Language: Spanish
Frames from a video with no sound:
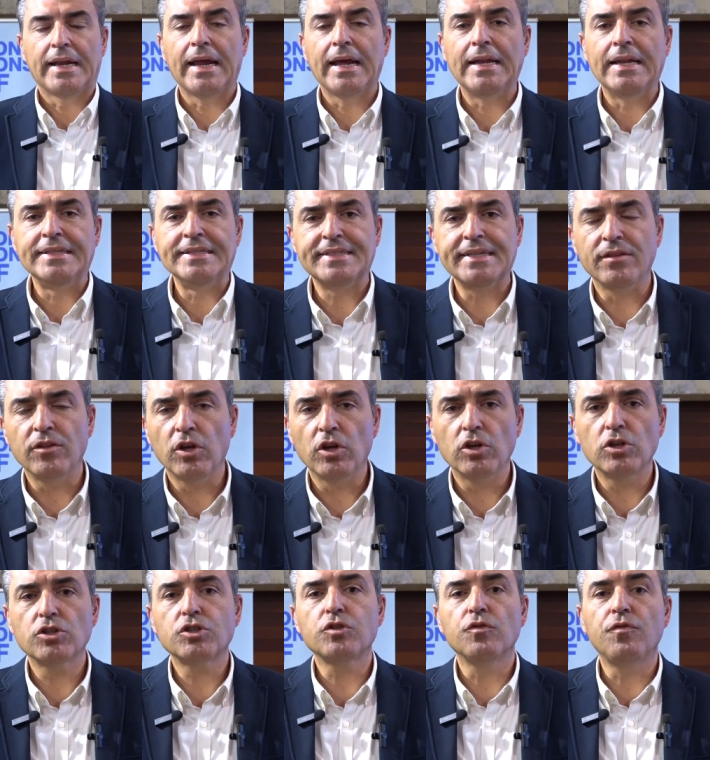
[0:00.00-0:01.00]
Tras el
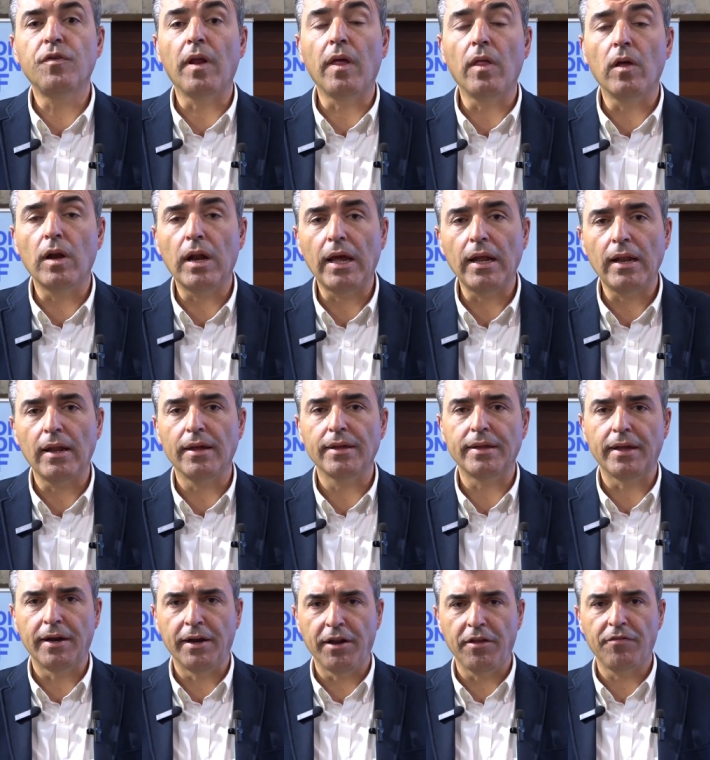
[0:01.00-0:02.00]
incendio sufrido en la isla de
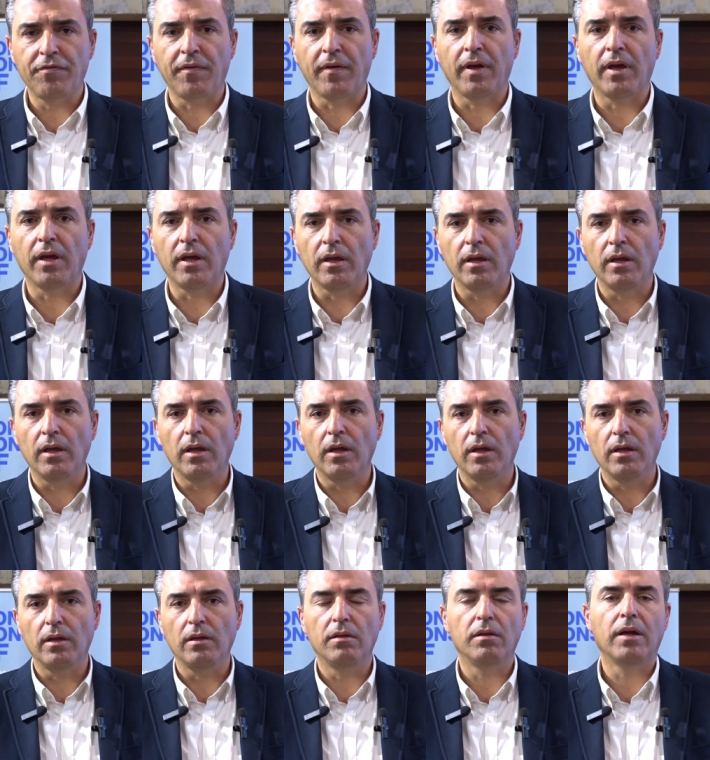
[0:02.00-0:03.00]
Tenerife
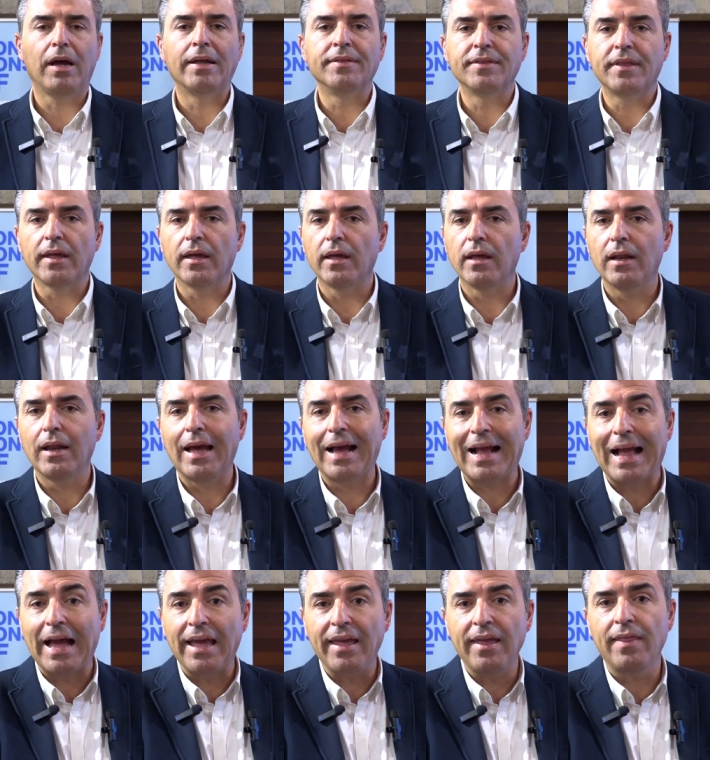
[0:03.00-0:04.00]
y ante la
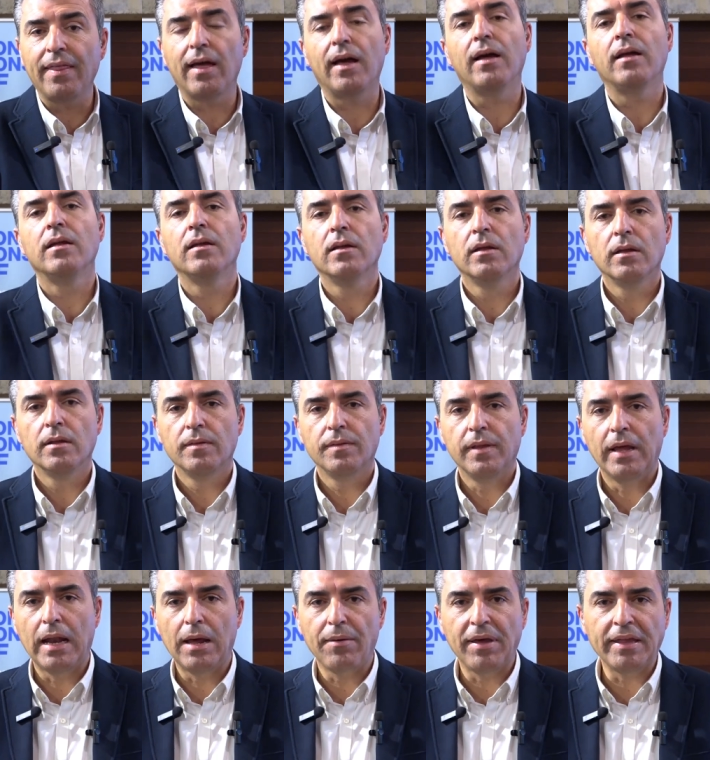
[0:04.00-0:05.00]
caída
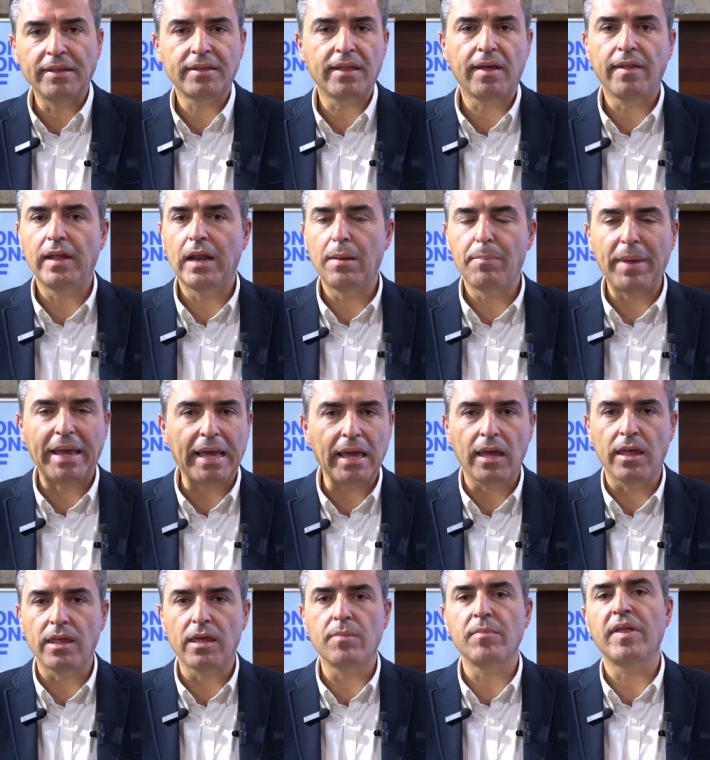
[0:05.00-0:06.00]
de la venta de la
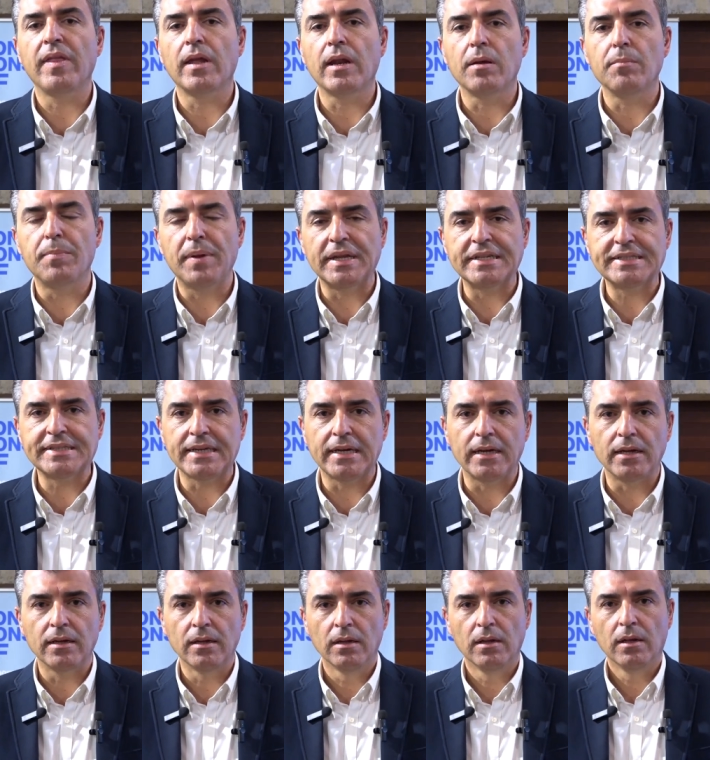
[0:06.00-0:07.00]
pequeña y mediana
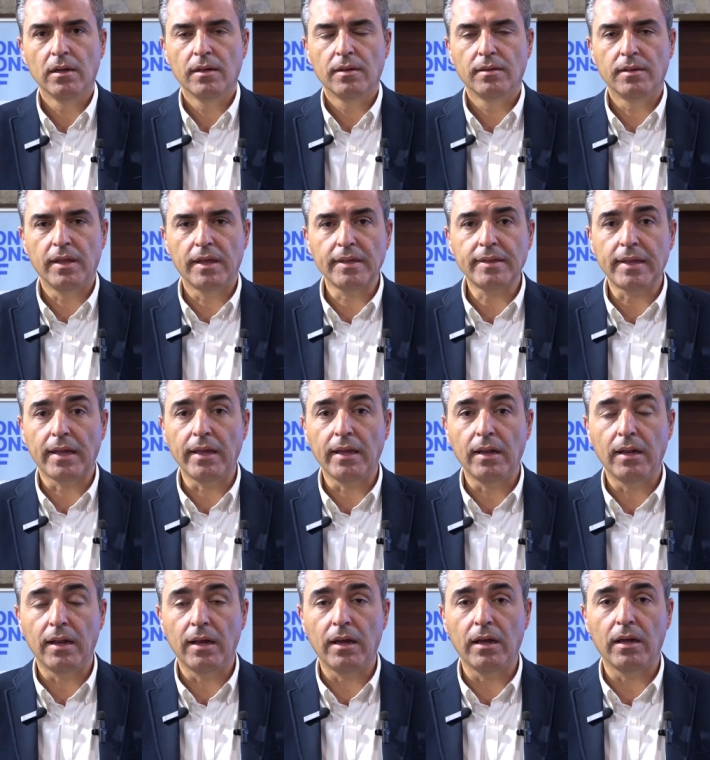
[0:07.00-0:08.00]
empresa de esta
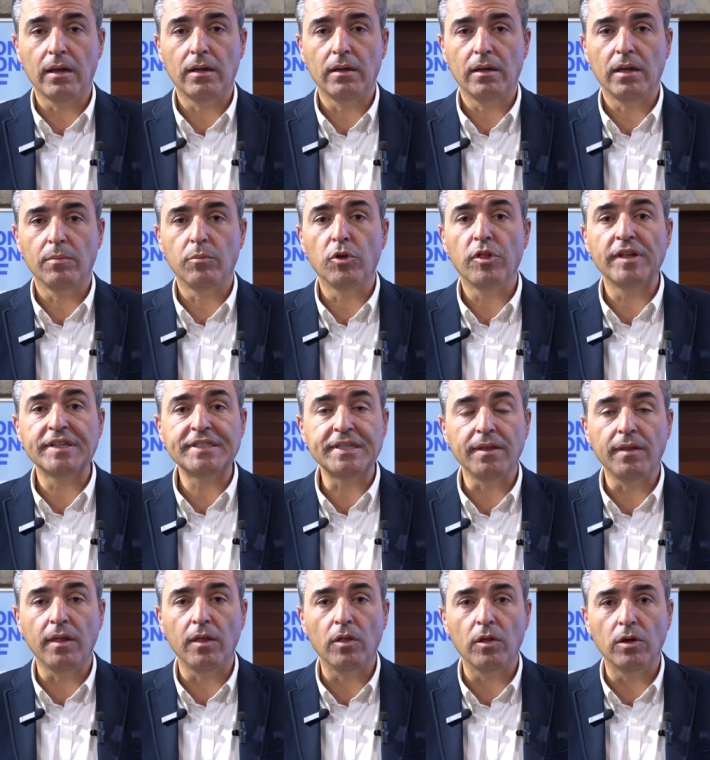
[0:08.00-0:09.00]
isla, hemos
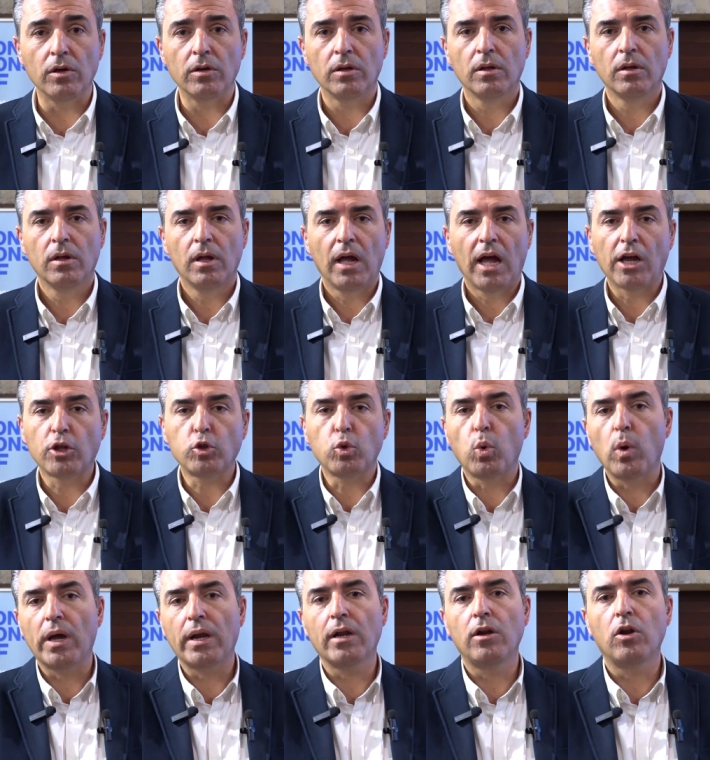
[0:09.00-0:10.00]
decidido
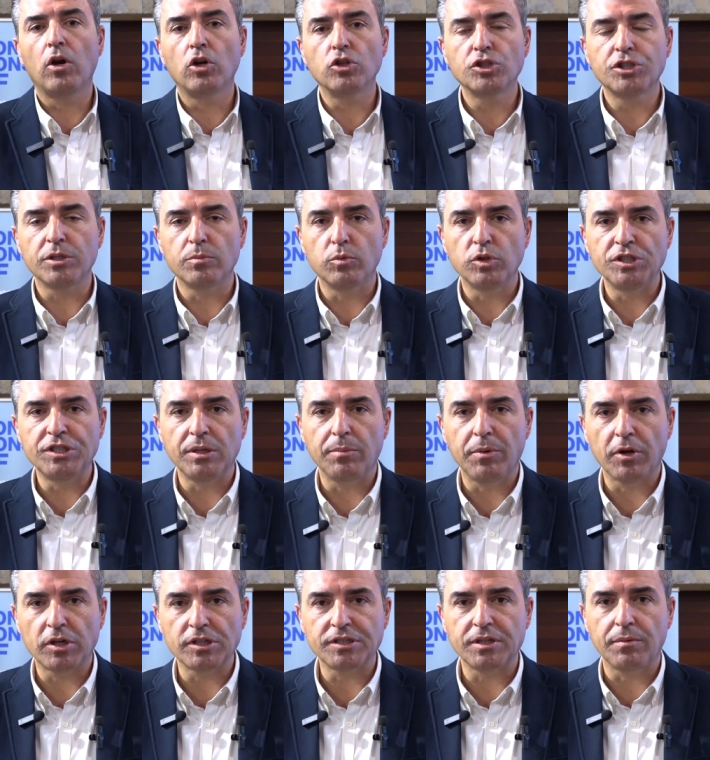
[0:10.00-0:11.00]
actuar en los 11
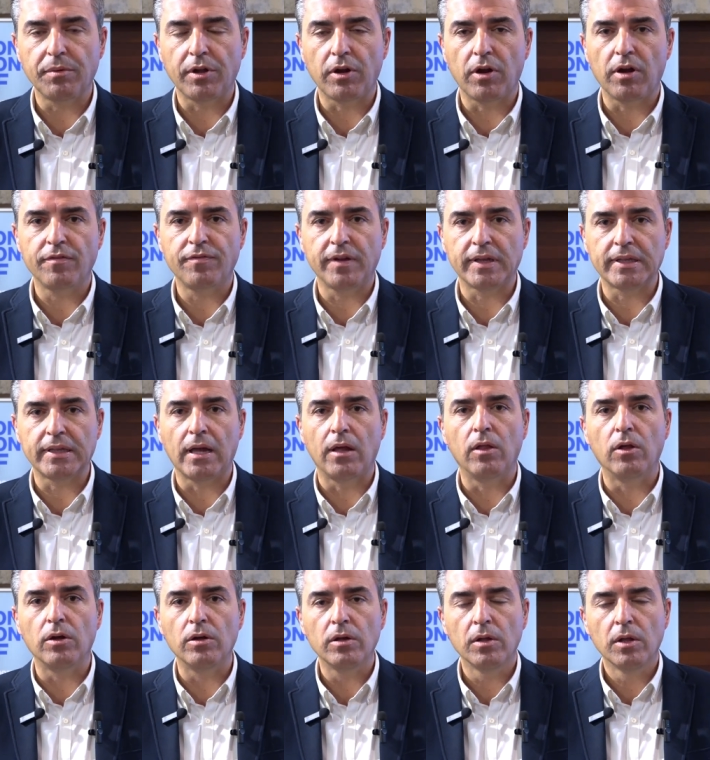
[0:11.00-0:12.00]
municipios que se vieron
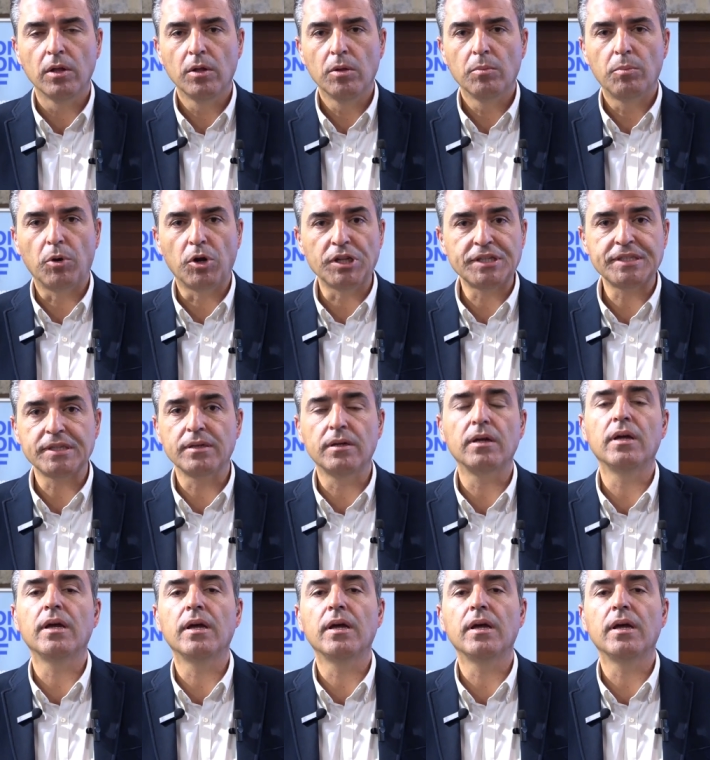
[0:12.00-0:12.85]
afectados por ese